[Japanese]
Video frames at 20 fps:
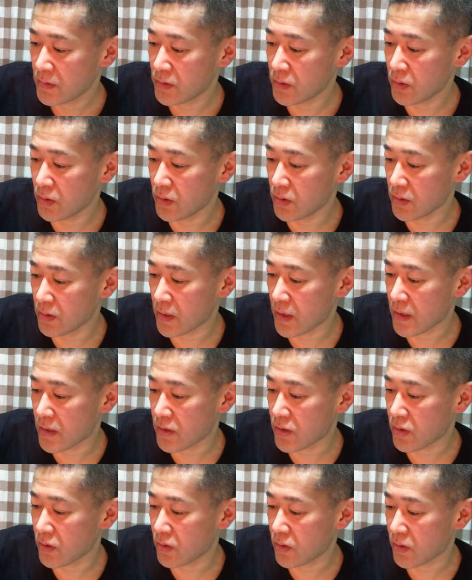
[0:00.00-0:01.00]
どうで
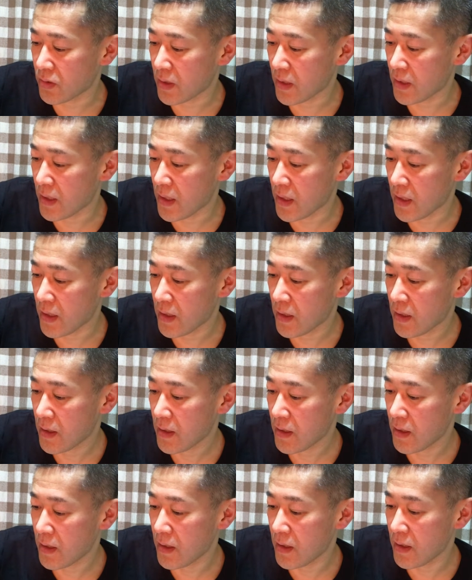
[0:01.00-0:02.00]
しょうかね
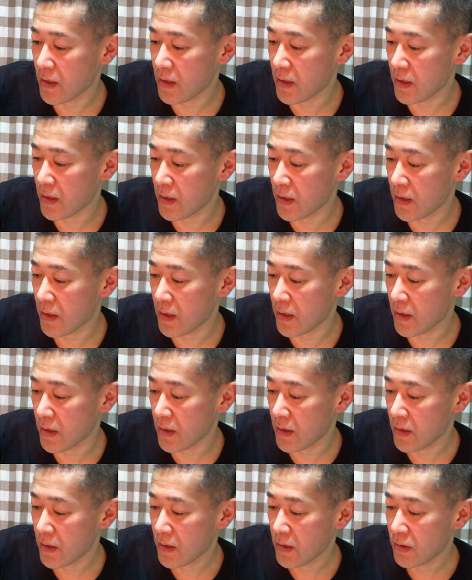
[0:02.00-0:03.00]

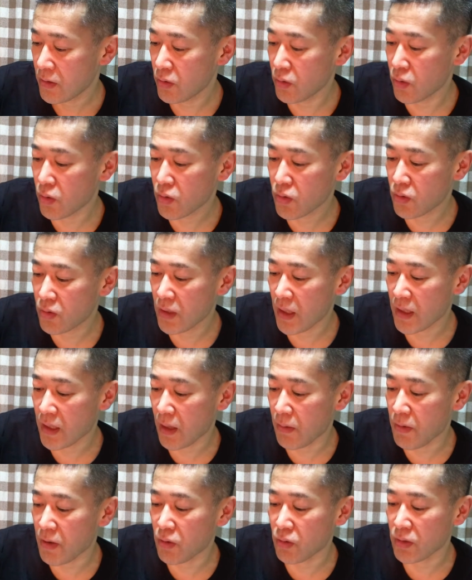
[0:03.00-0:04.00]
えー、濃厚な
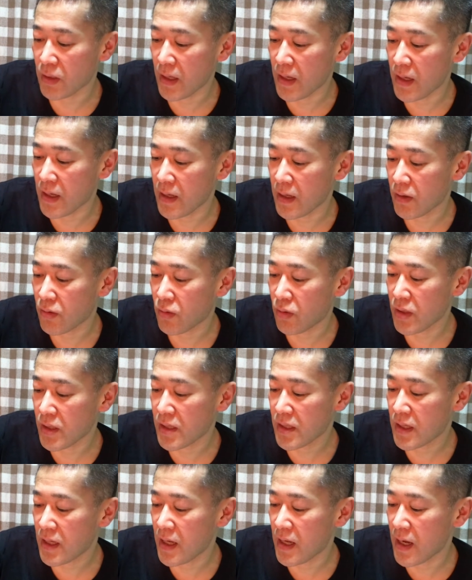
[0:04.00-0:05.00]
食べ応え小
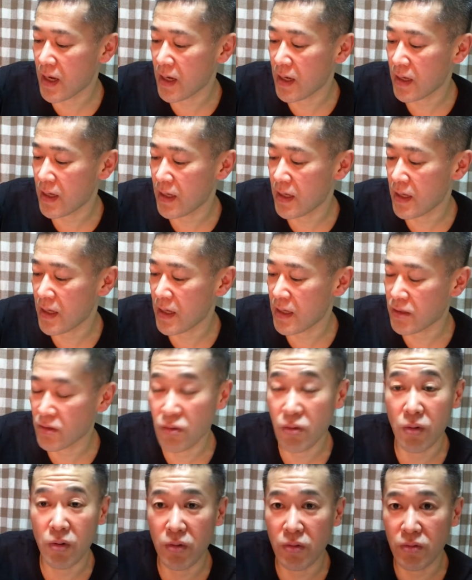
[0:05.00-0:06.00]
池屋、えー、
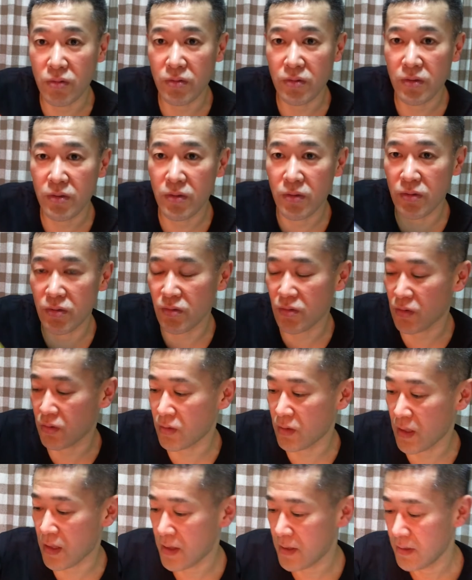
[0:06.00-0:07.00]
ストロングというこ
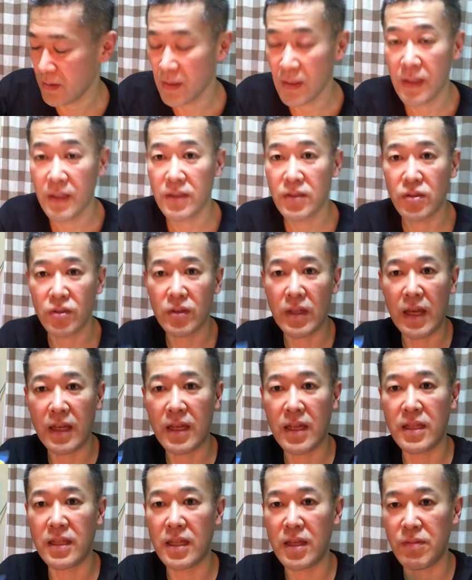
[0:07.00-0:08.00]
とでちょっと開
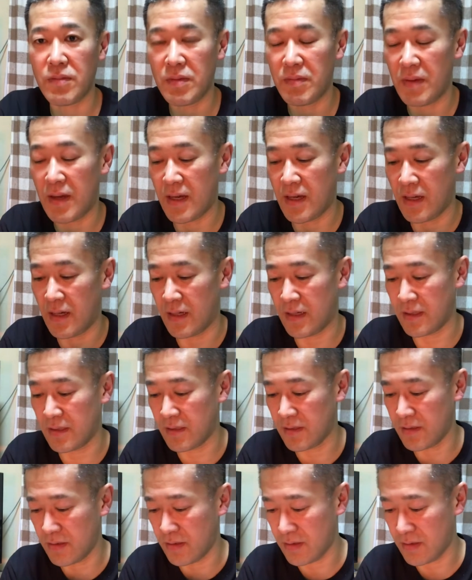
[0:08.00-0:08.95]
けてみます